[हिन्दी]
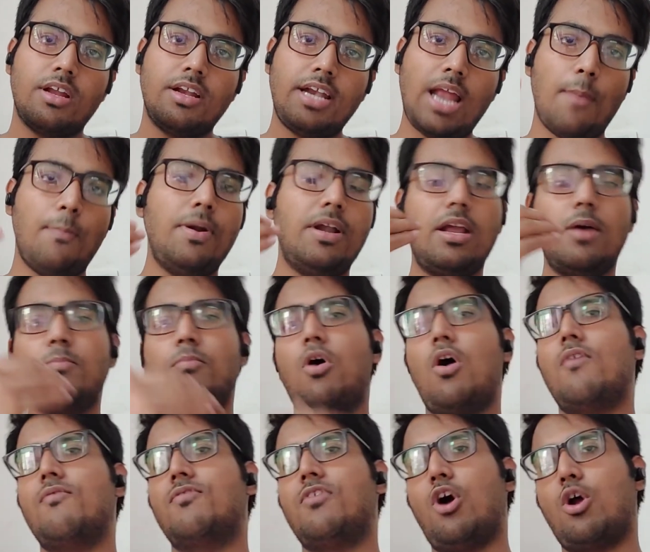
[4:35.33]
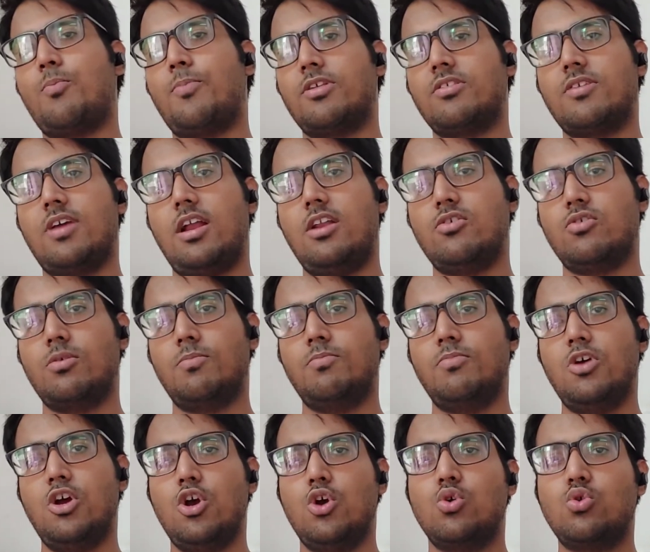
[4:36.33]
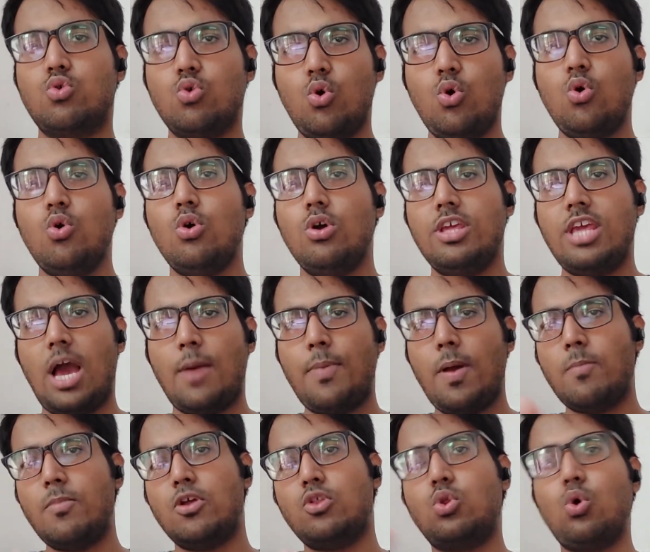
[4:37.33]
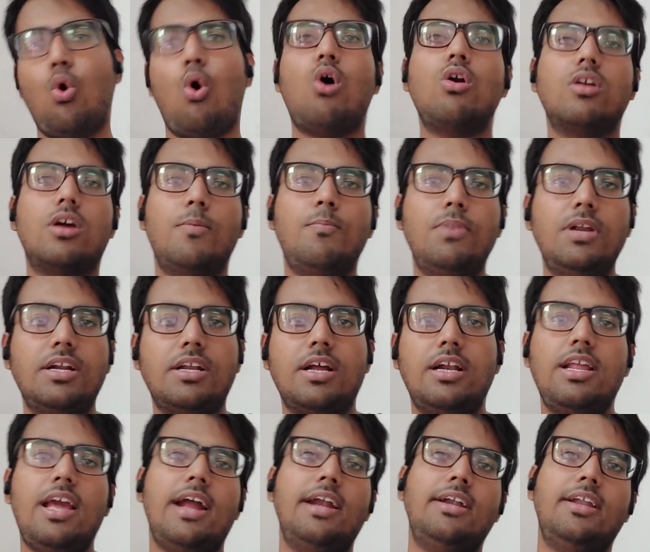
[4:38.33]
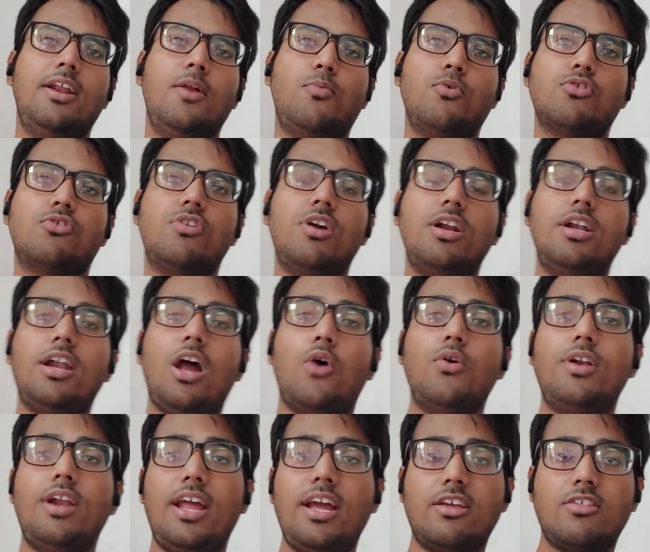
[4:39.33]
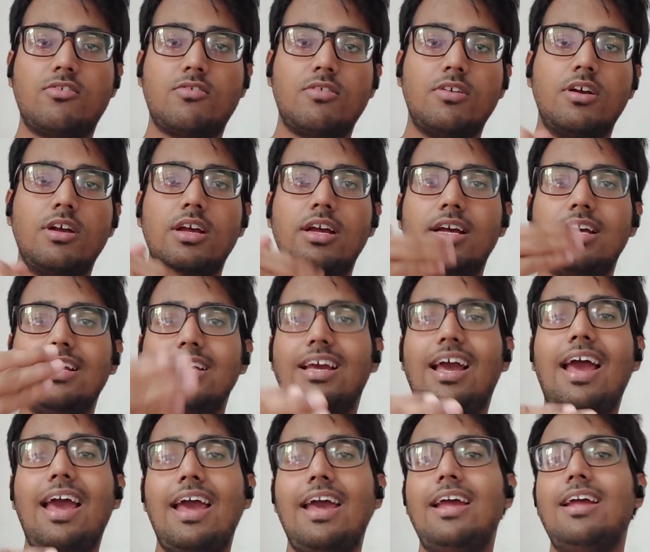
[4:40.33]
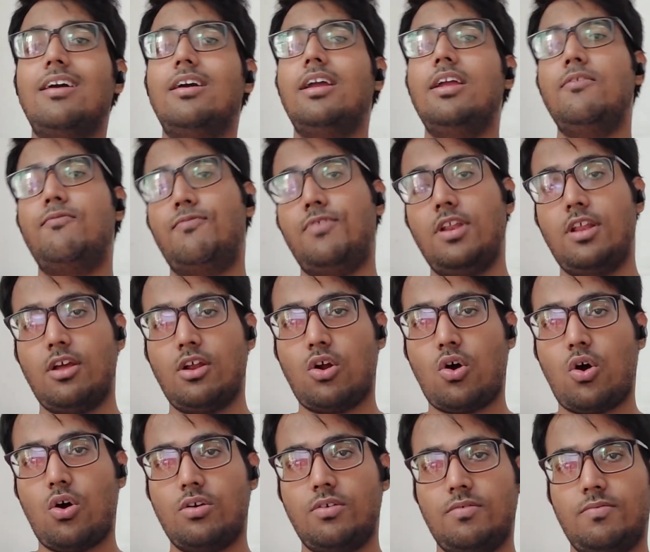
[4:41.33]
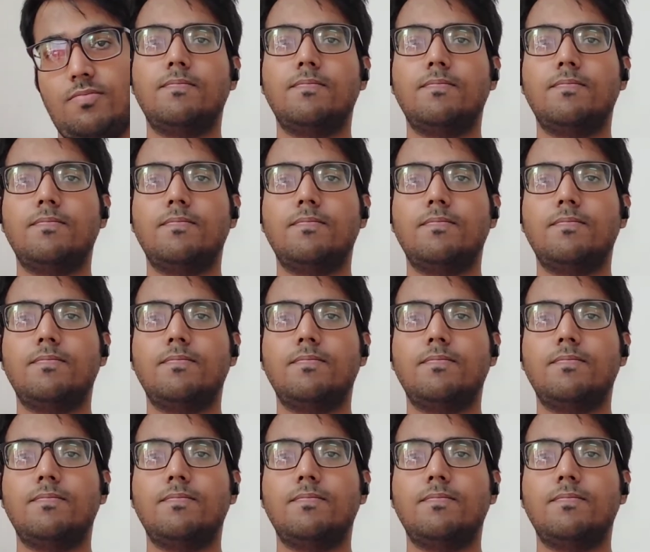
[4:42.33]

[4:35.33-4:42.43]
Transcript: टैपेटम ऑफ कॉर्पस कैलिज्म सो so, यहाँ पे हमने दो हॉर्न कंप्लीट कर लिया एंटीरियर पोस्टीरियर नाउ नेक्स्ट है इन्फीरियर हॉर्न